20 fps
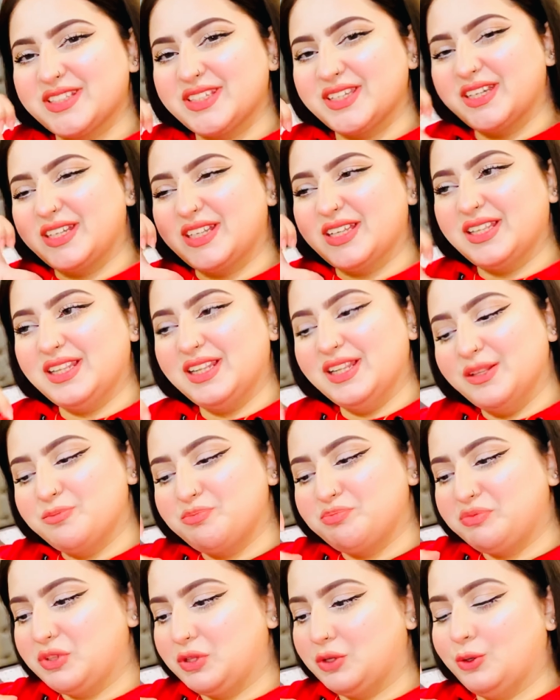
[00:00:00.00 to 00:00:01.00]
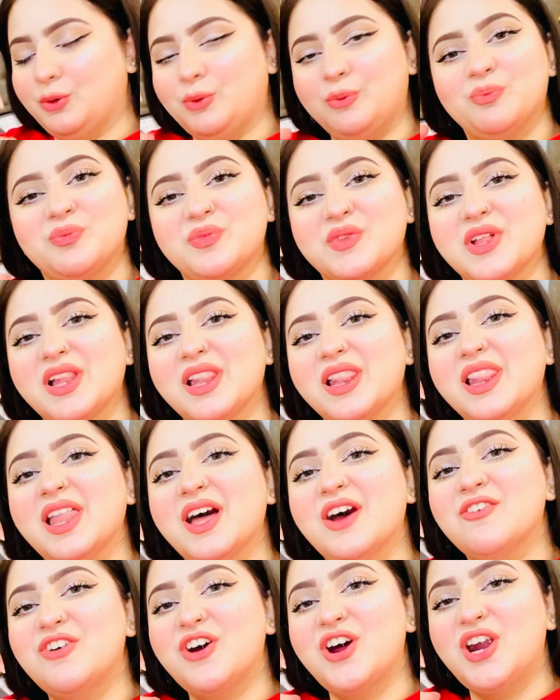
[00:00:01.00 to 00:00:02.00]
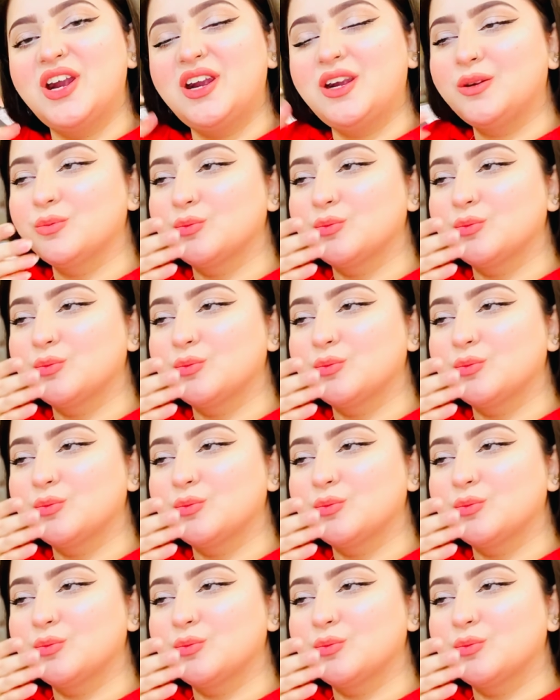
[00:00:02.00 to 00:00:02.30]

एंड आई नो लव हर